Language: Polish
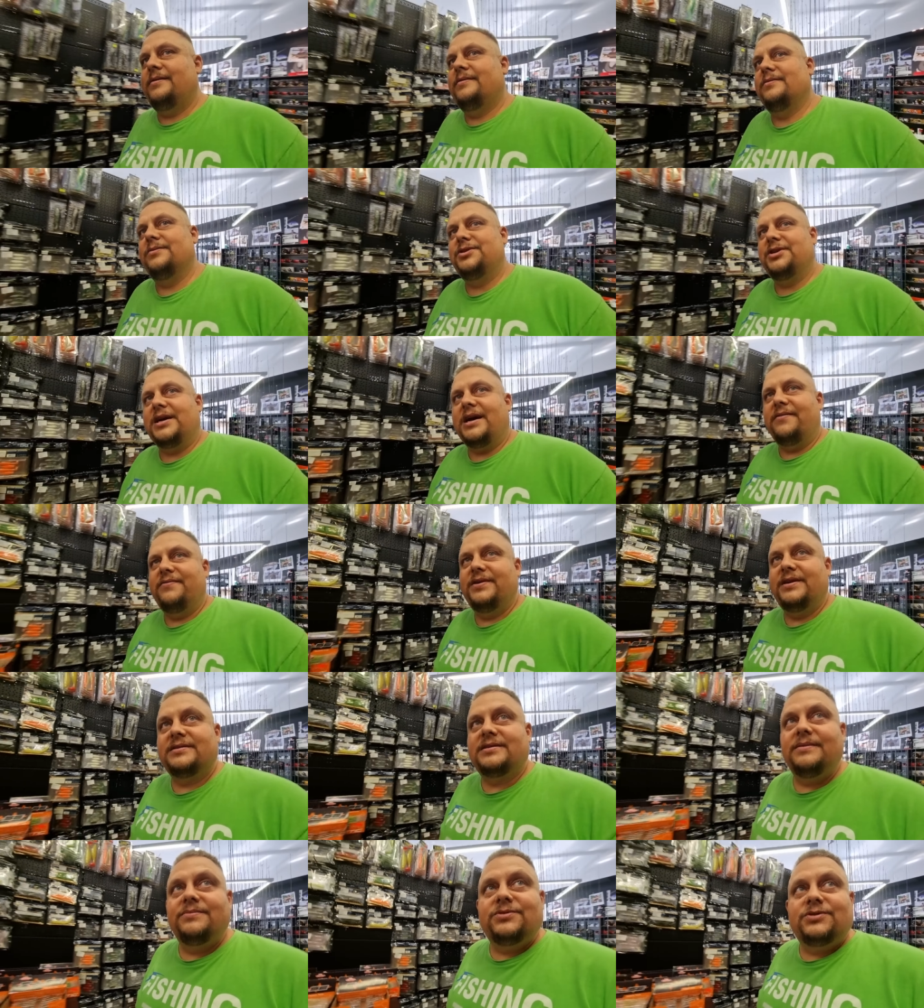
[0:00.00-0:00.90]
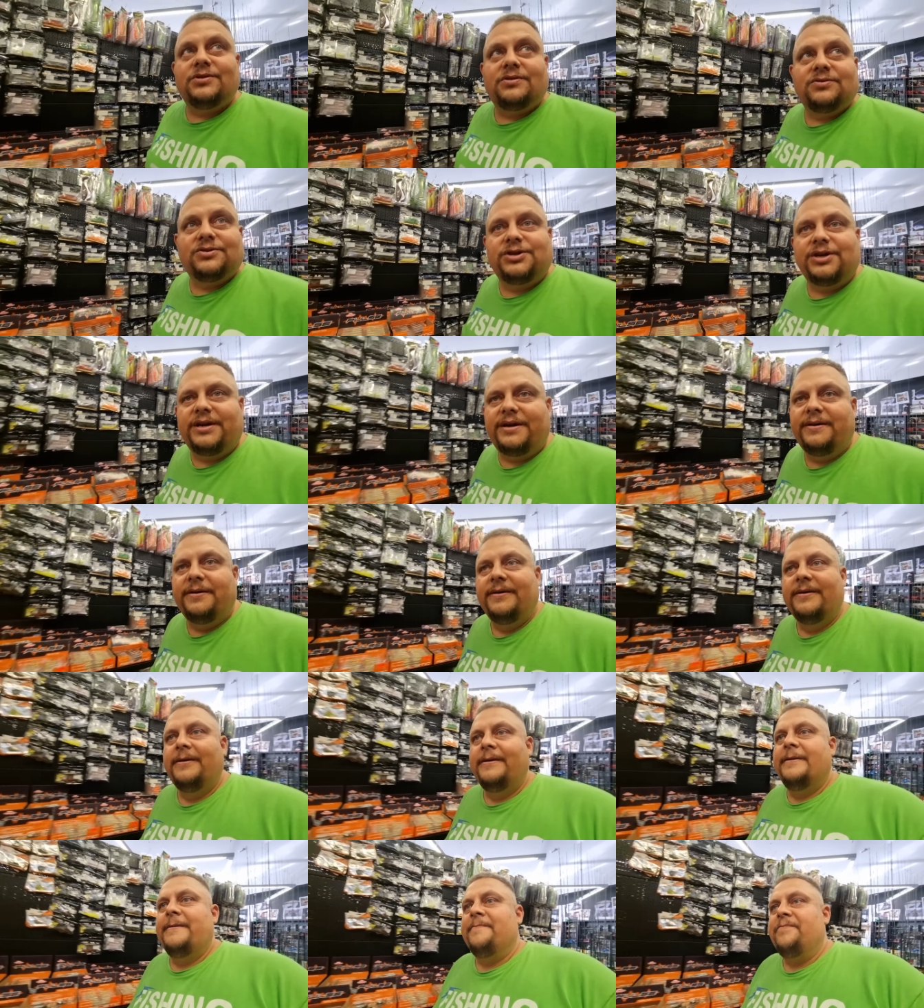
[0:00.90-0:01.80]
No ciekawy jestem, czy on się,
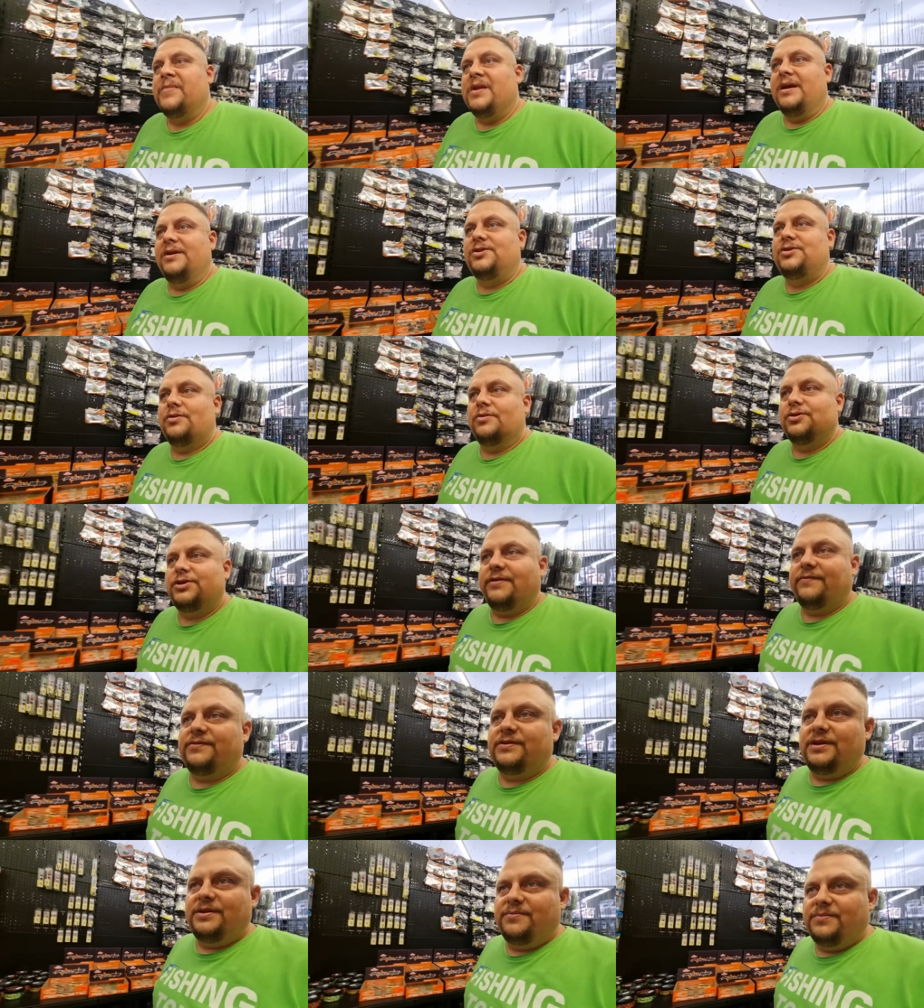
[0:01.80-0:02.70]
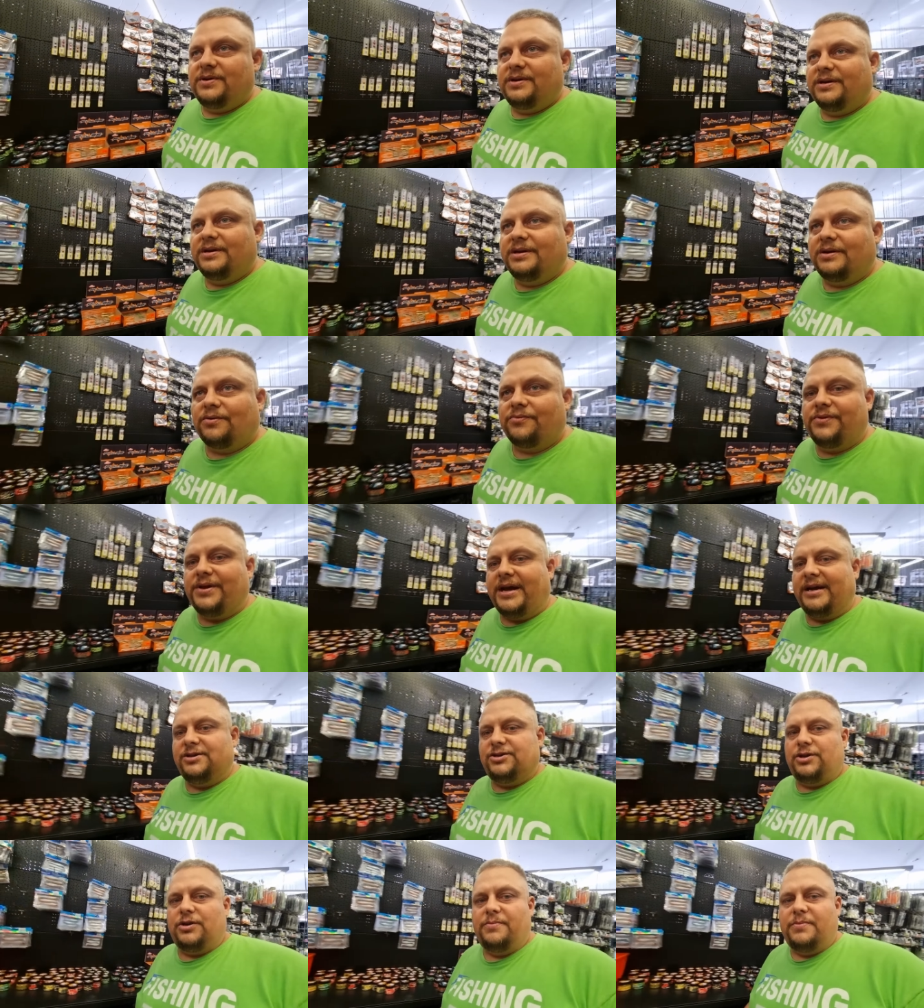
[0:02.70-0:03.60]
czy on się w tym e,
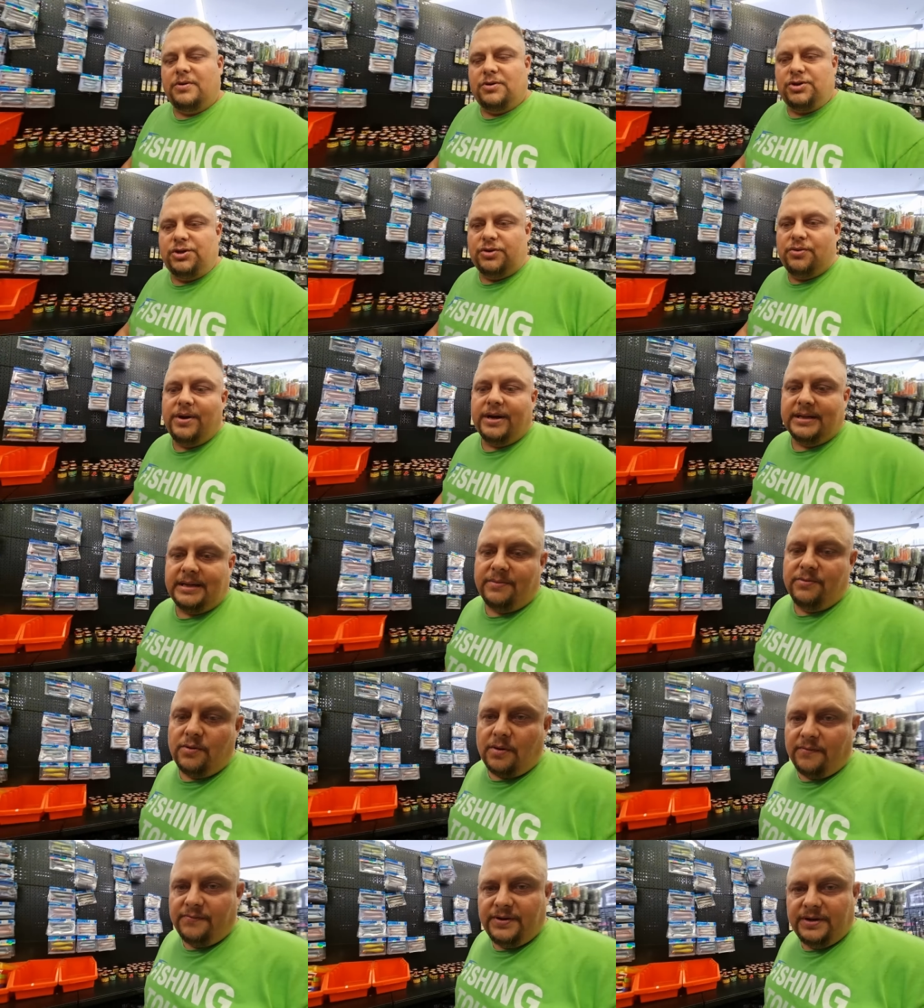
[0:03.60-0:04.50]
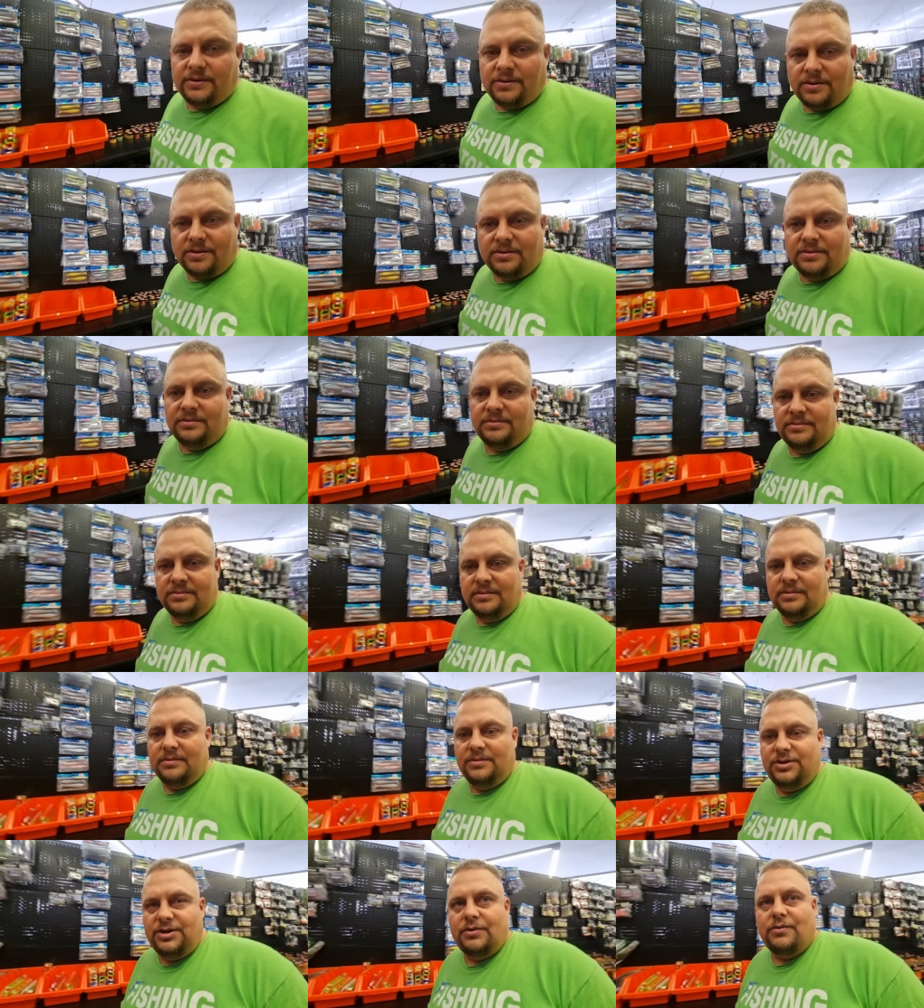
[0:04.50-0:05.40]
odnajdzie. No bo Krzychu jak tam łowi, to
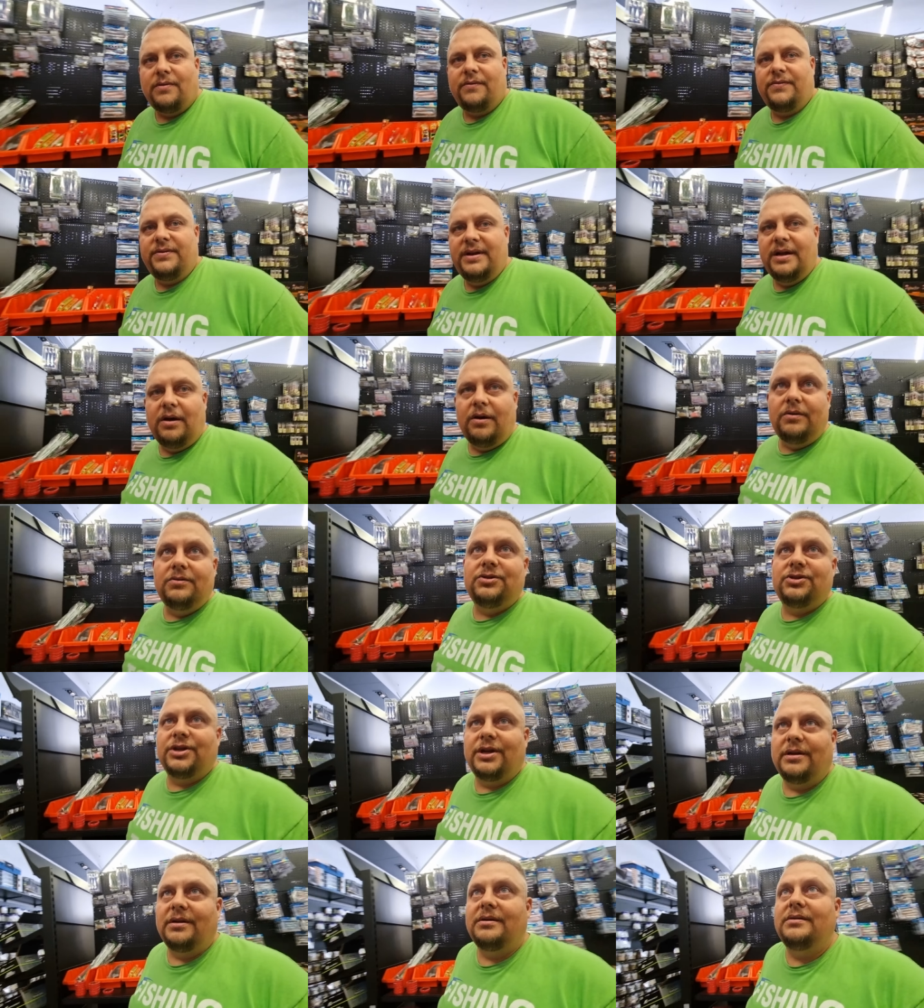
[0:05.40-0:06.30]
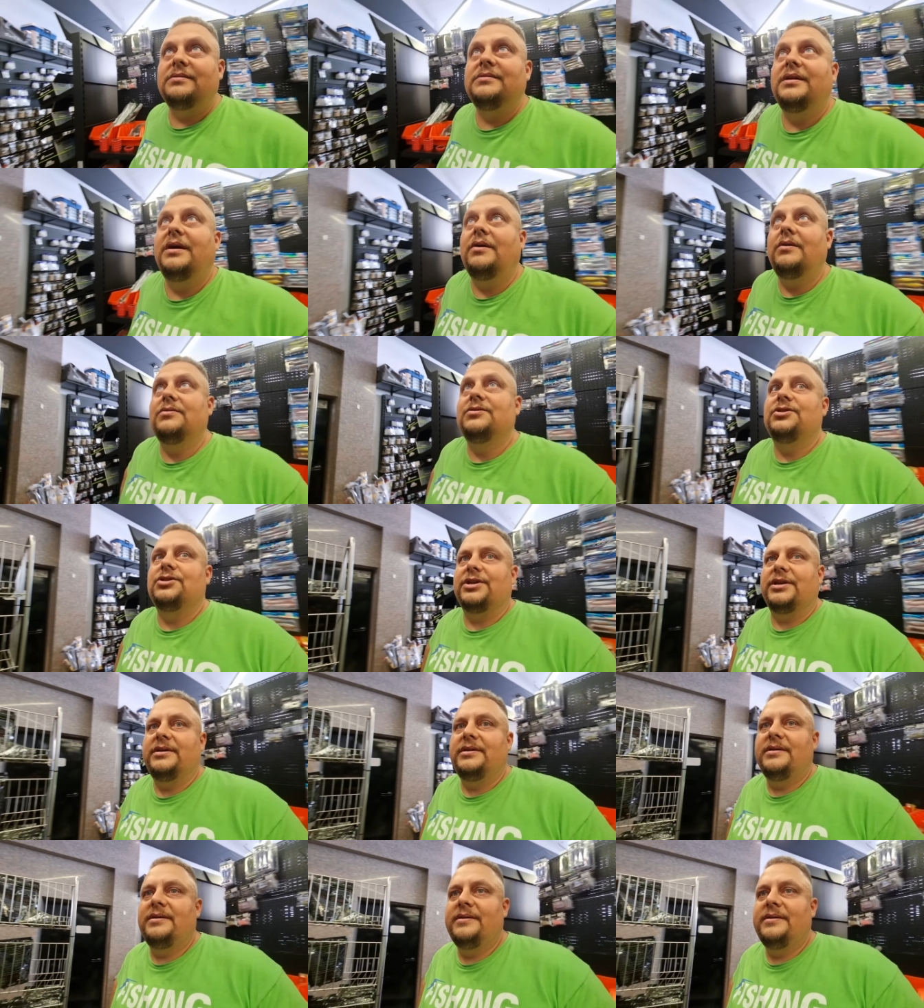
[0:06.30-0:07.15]
no, gdzie łowi? Na no, Odrze, no, na no, Odrze.